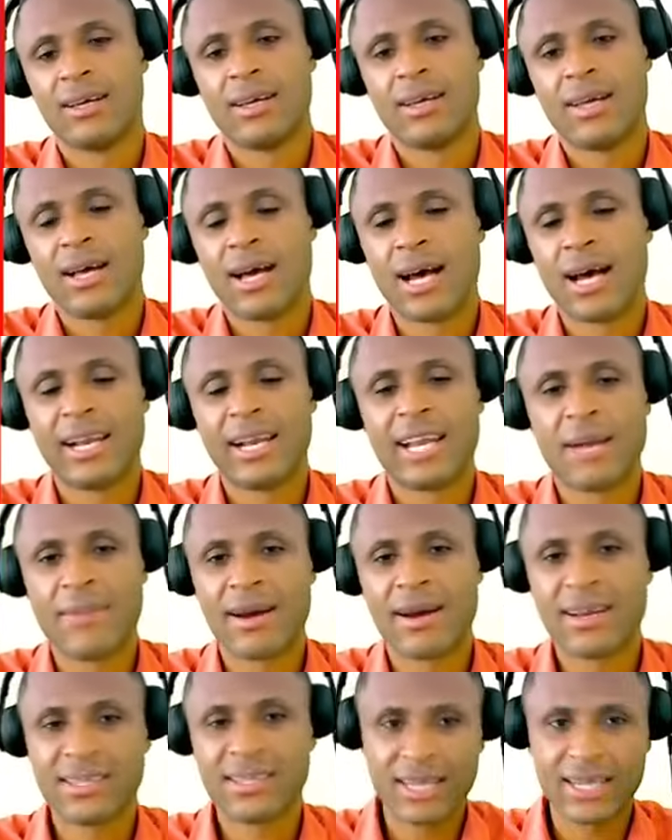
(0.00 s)
a
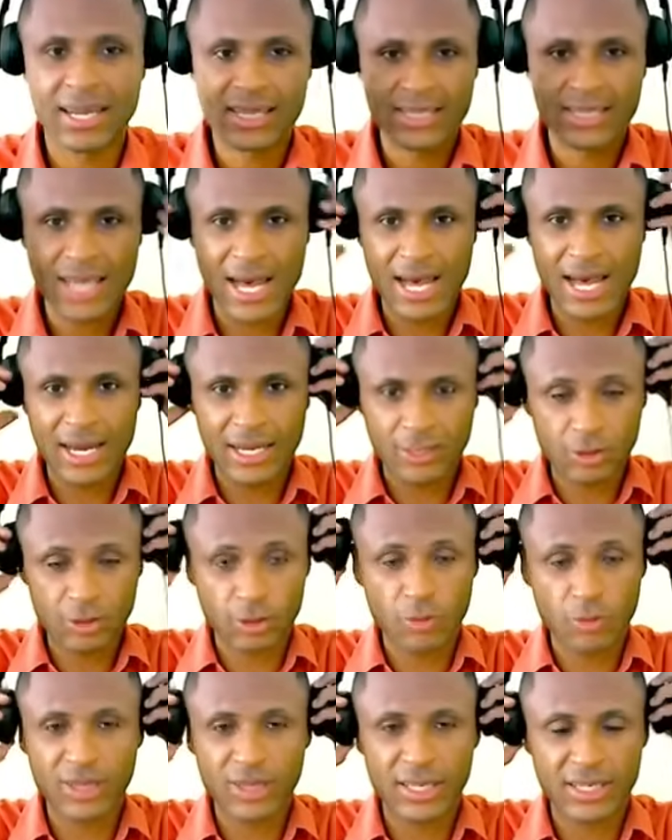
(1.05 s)
y Salazar. Esos
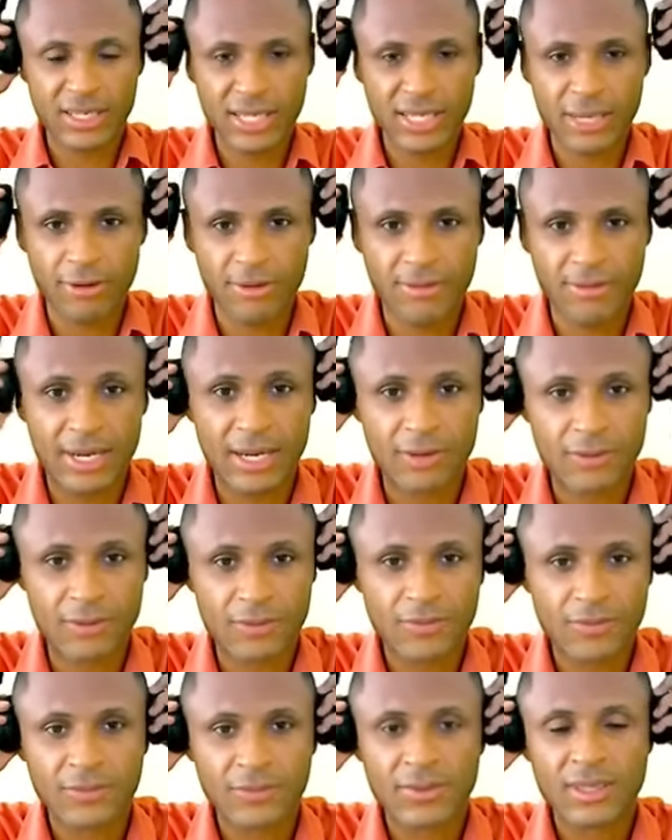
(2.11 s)
son mis deseos, hermano,
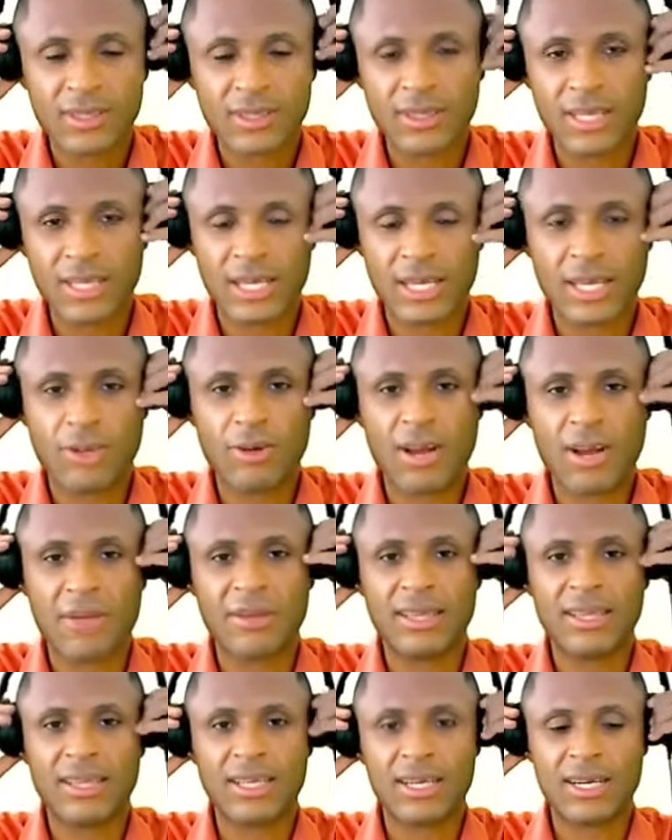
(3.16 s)
de que Dios la
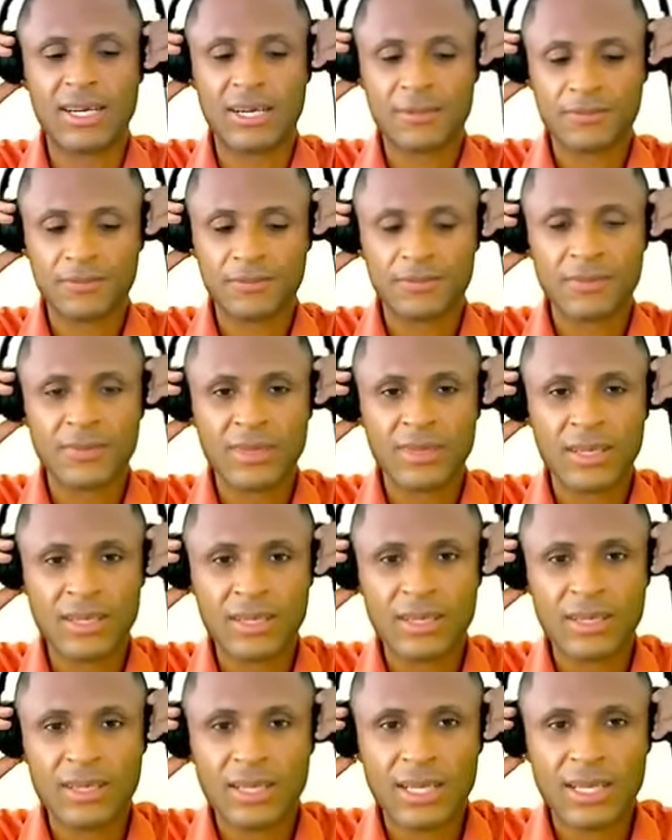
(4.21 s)
bendiga.
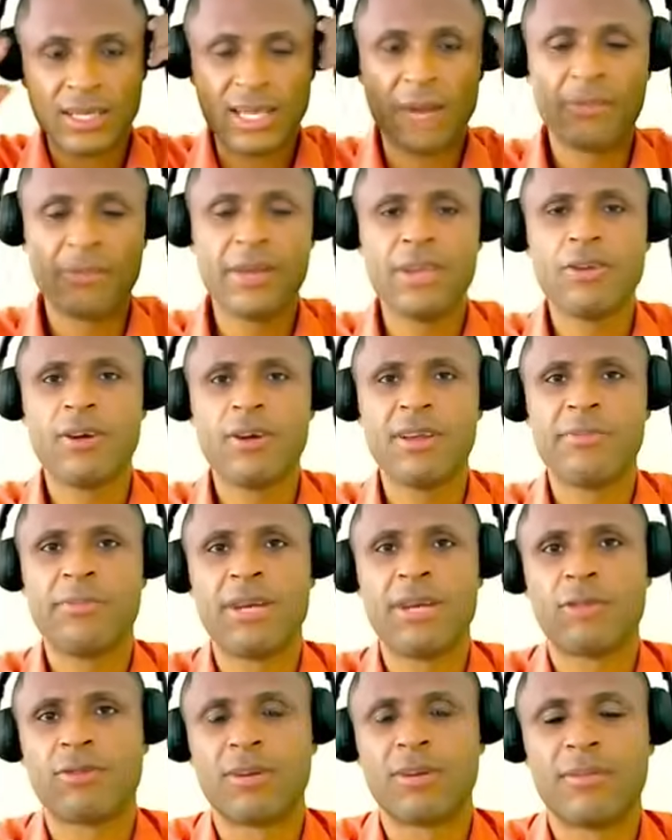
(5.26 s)
También yo le
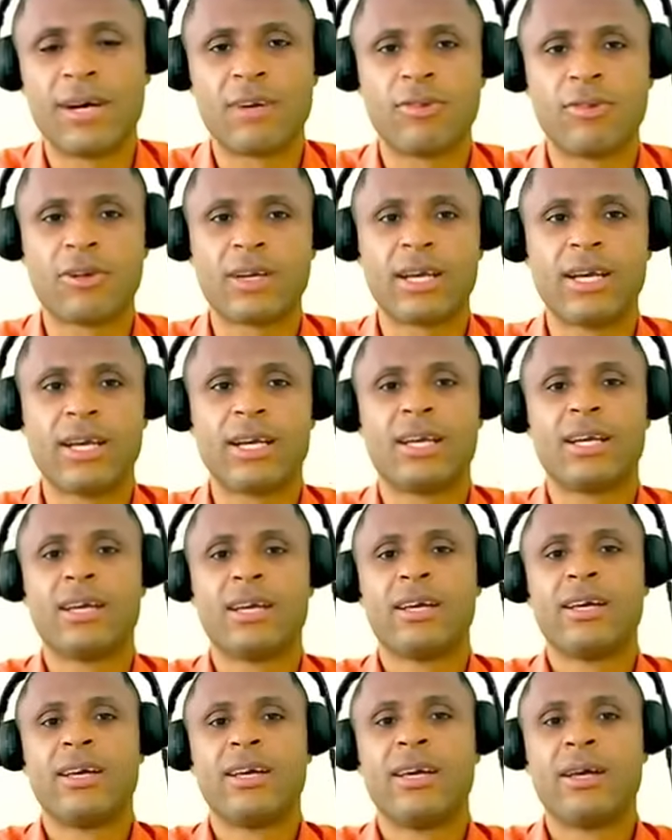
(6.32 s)
invito, hermano, que
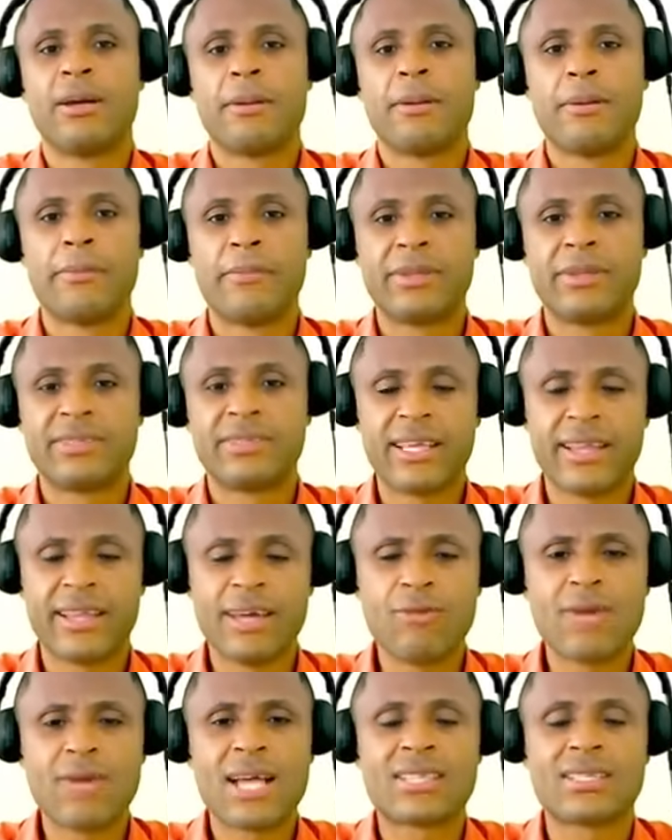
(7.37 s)
se dé
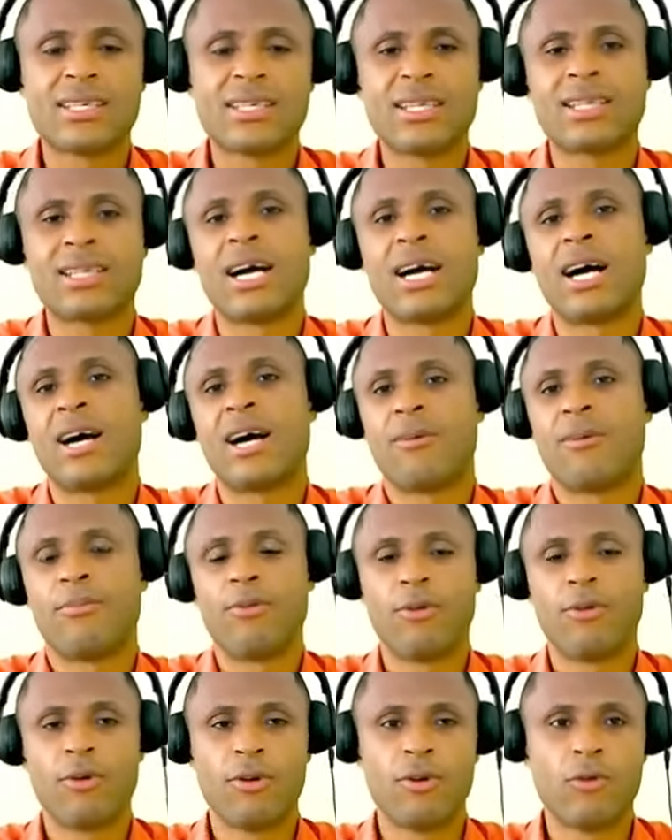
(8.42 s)
una cita
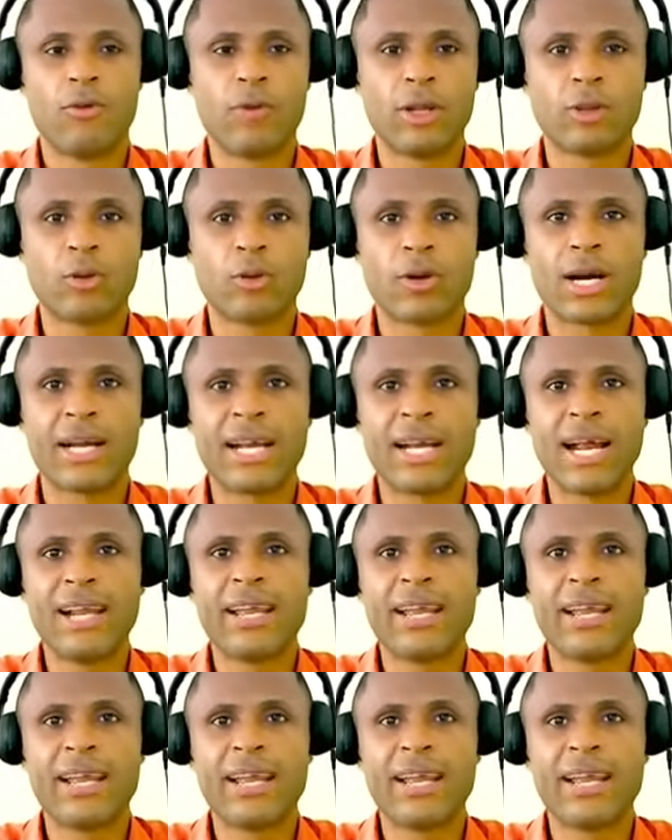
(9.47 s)
por nuestro canal de